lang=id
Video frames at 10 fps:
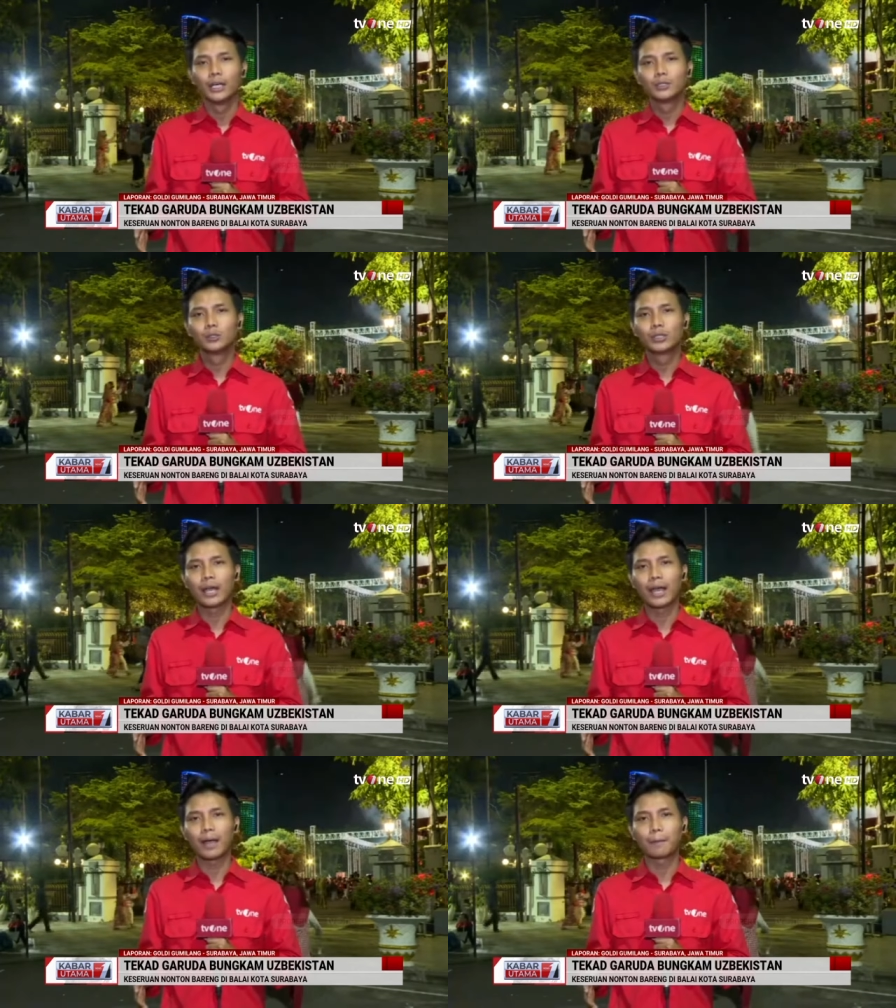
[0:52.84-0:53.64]

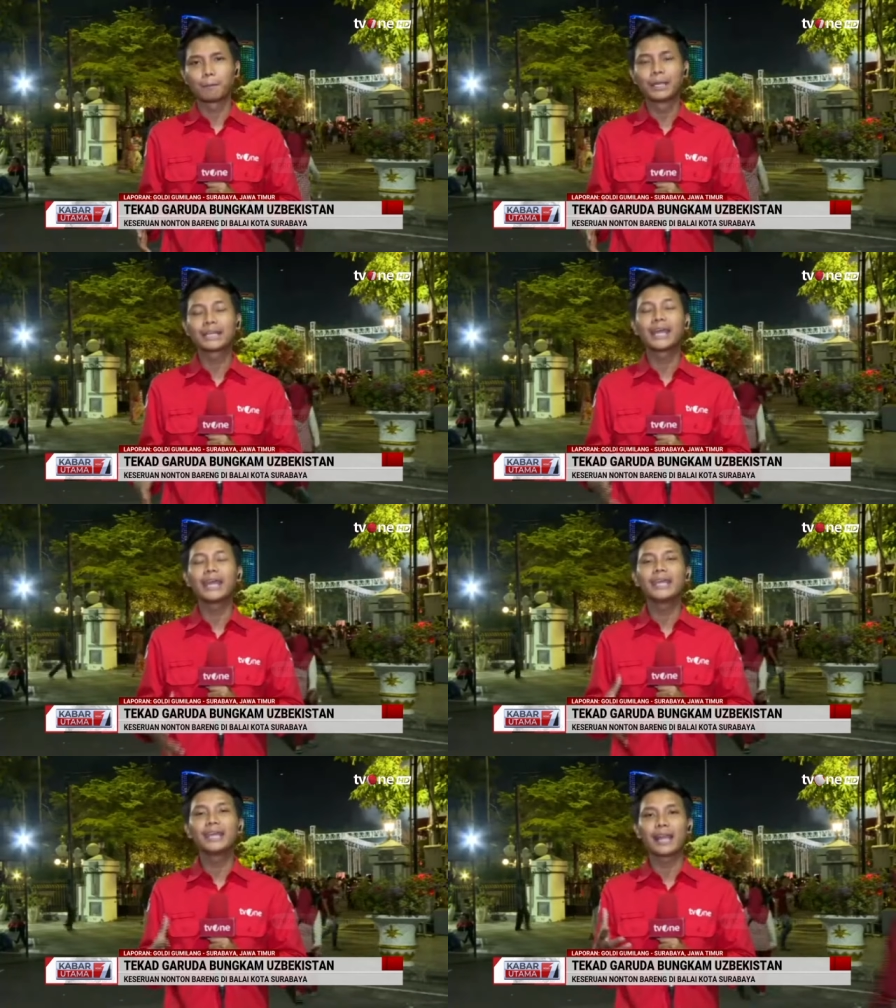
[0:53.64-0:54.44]
juga
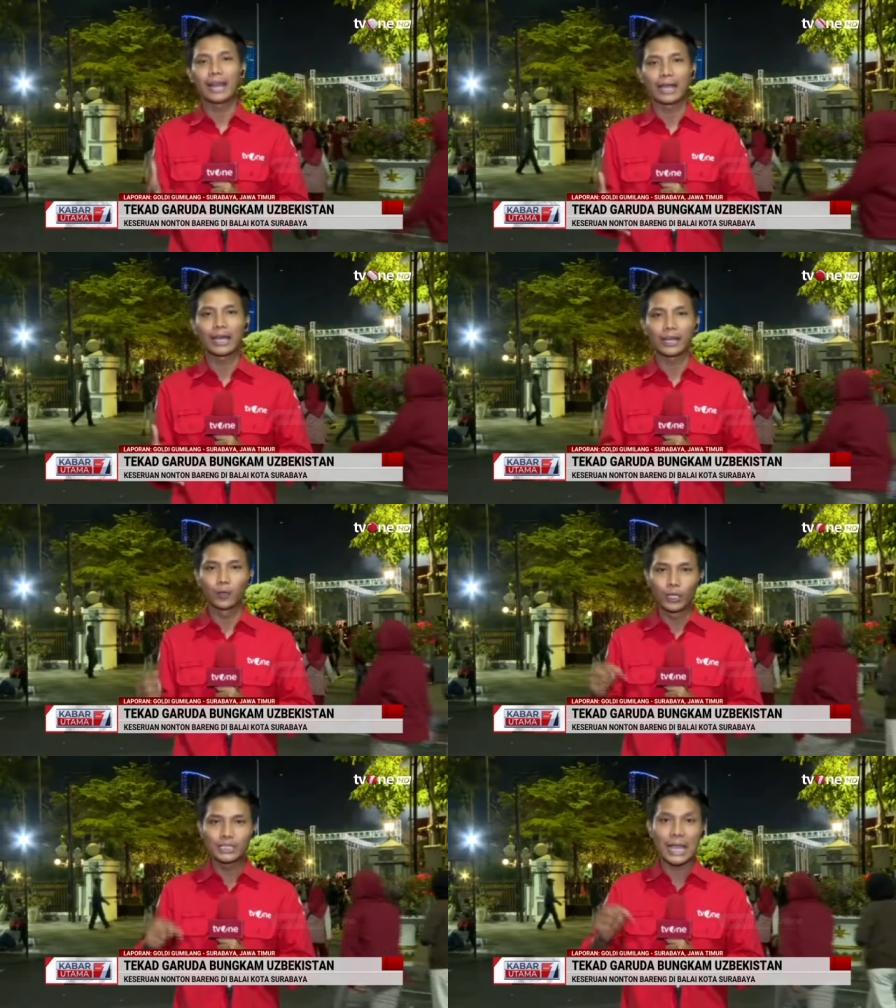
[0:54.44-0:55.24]
berkeinginan agar
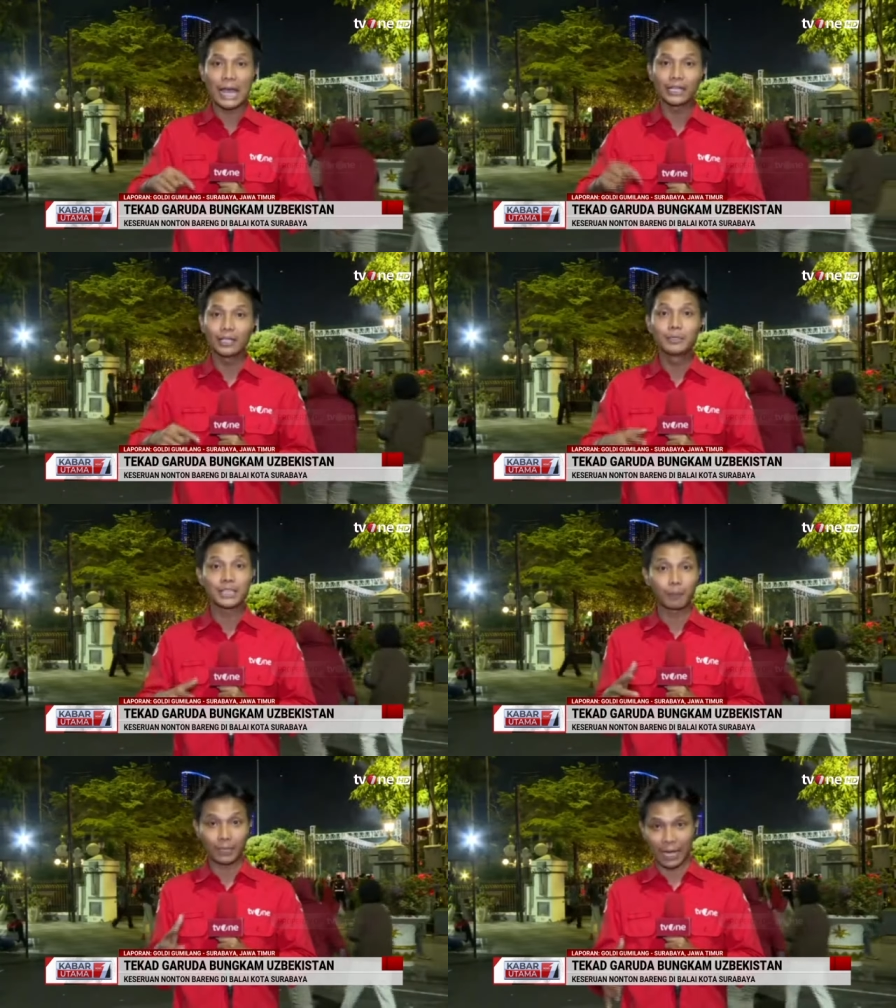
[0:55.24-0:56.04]
Indonesia hari ini
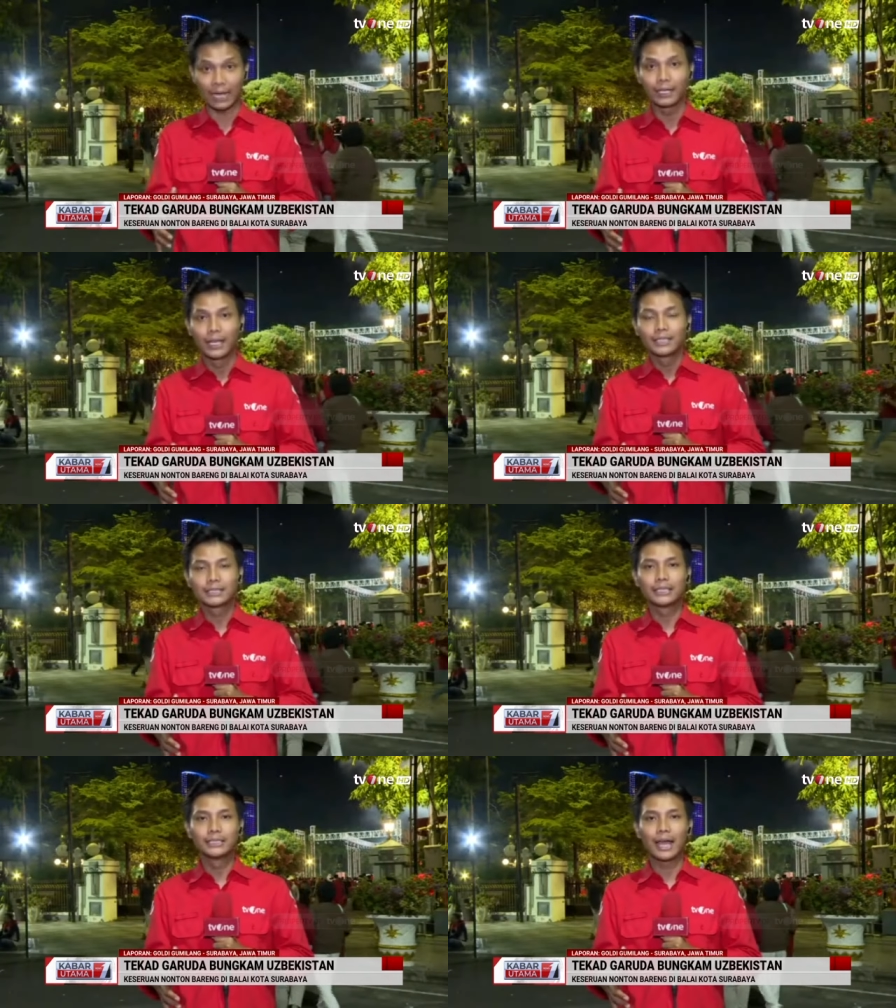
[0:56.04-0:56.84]
bisa menang
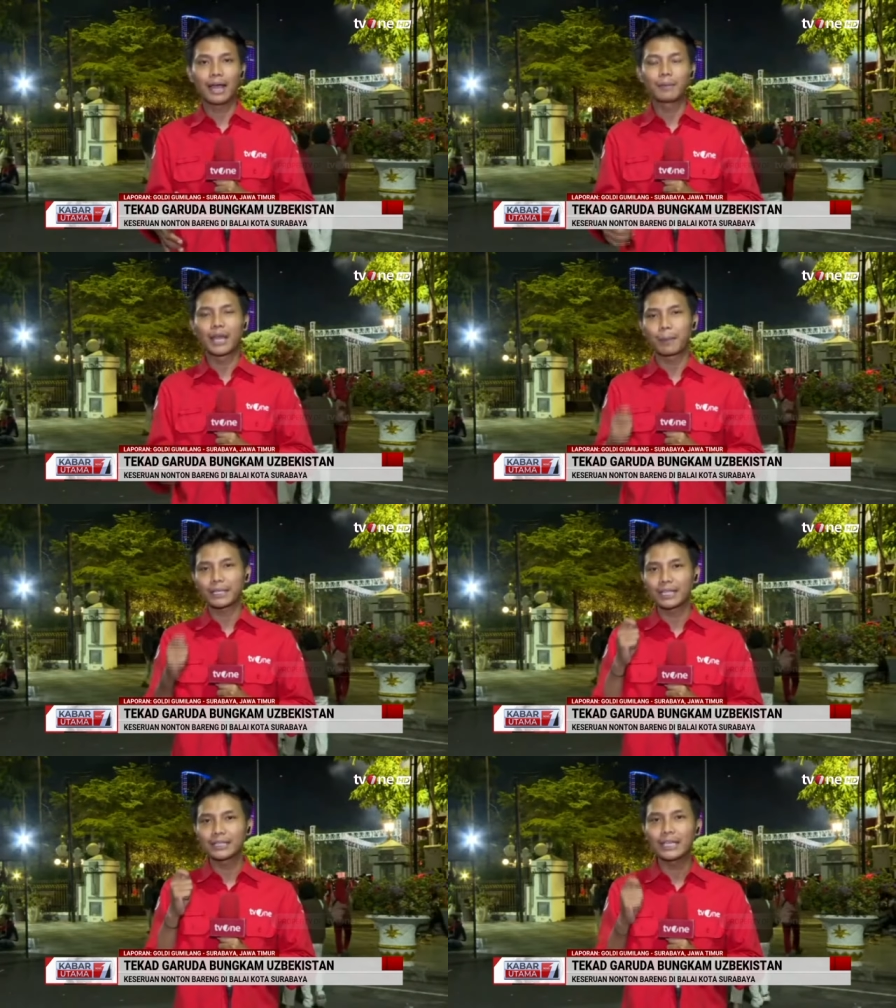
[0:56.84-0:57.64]
sehingga
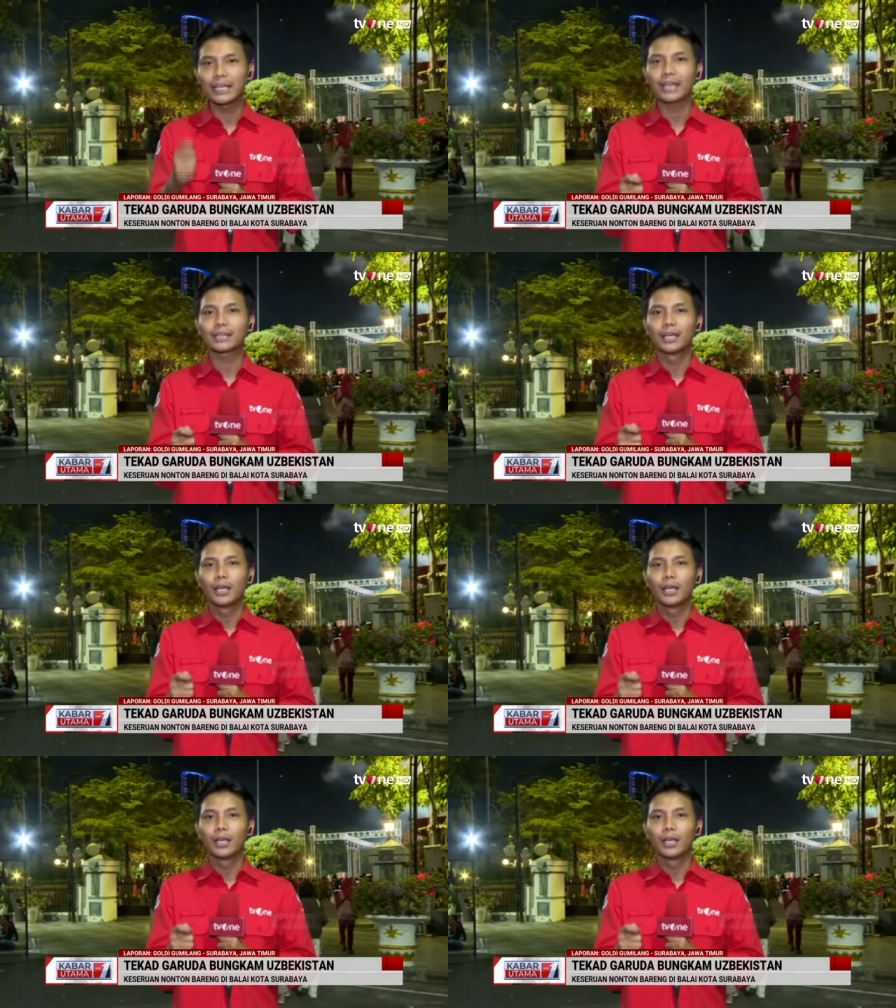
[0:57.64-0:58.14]
mendapatkan tiket